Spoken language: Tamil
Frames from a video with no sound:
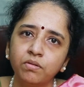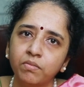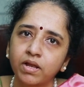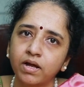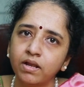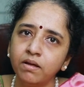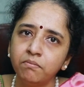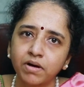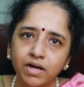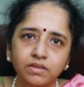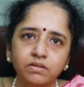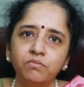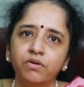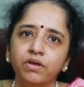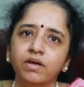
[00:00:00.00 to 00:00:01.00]
நம்மளால்
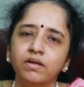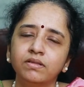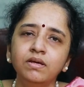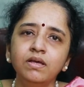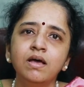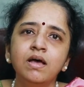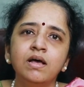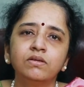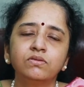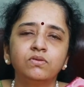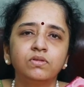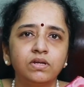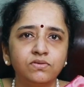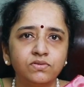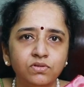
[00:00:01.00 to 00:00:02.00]
மாற்ற முடியாது ஸோ
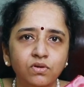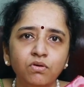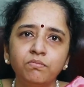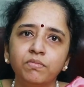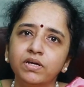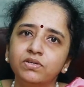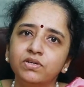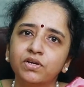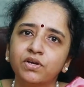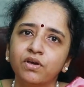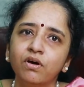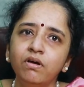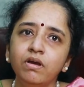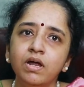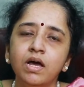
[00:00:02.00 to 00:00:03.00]
தெர் இஸ் நோ மேஜிக்
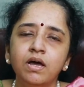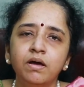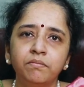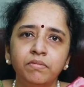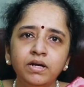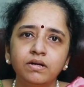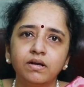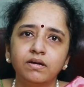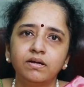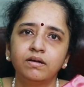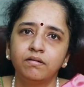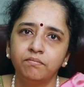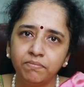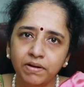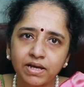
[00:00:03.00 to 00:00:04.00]
கியூர் பட்
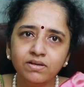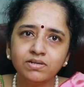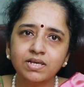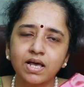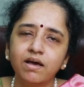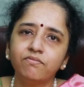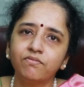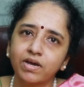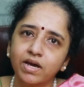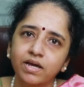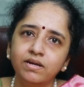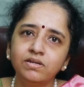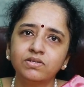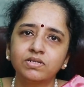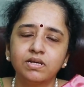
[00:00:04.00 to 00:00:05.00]
ப்ளீஸ் ஹாவ்
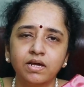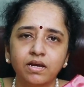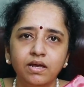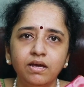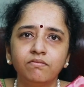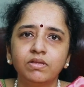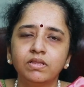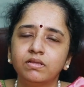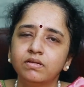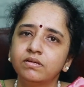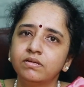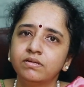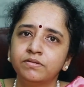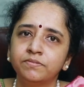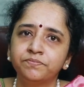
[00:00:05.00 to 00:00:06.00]
கேரட்ஸ் நிறைய வந்து
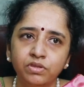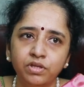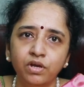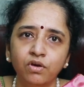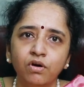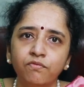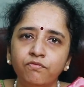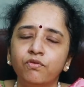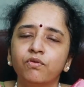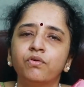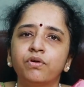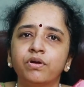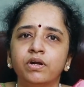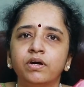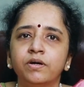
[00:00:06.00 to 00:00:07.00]
த்ரீ ஆர்
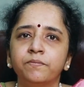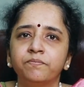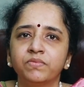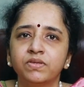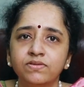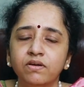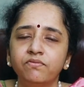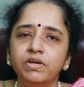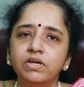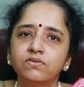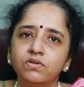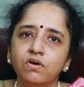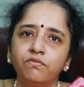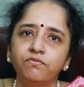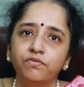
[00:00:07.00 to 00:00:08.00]
ஃபோர்
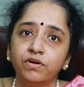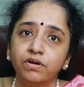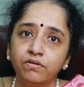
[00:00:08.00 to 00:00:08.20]
சர்விங்ஸ் ஆஃப்